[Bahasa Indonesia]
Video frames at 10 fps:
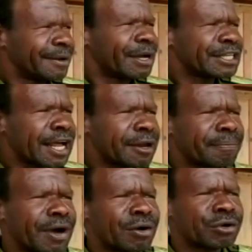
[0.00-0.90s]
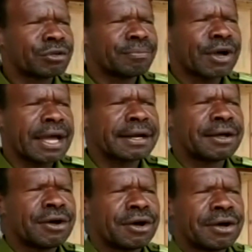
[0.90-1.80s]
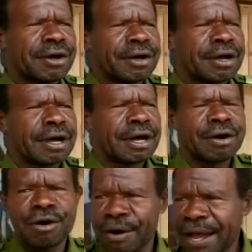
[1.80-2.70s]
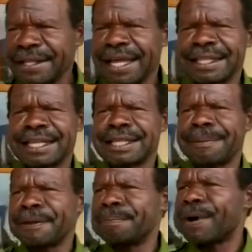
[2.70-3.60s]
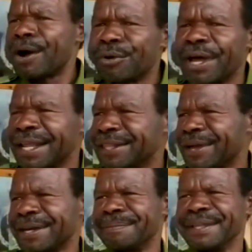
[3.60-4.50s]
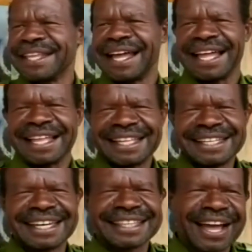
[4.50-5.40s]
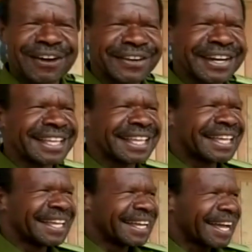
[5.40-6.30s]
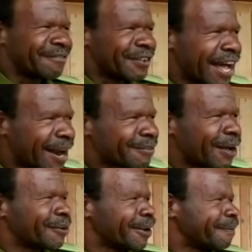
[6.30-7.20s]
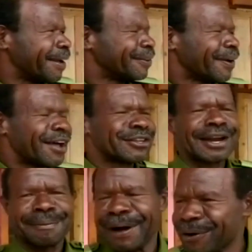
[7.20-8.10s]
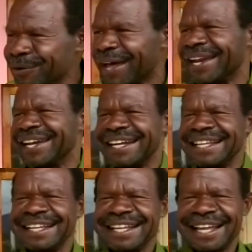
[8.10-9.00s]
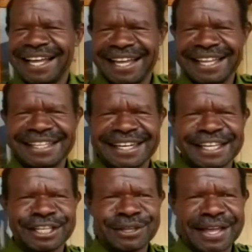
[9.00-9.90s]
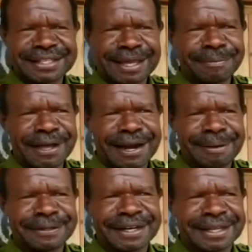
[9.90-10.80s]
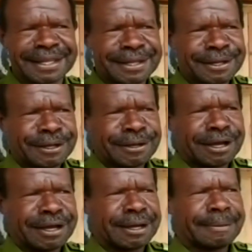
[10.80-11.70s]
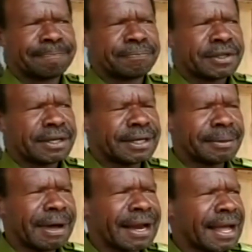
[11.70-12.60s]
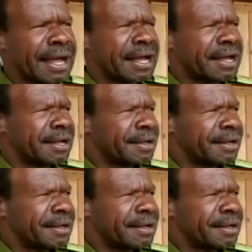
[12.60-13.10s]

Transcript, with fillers: Jadi masyarakat mau itu bukan uh, orangnya tetapi bangunan itu yang diminta. Jadi tahun ini kami harap tahun depan juga harus ada bangunan. Uh, jadi itu yang kami harap. Jadi uh, di mana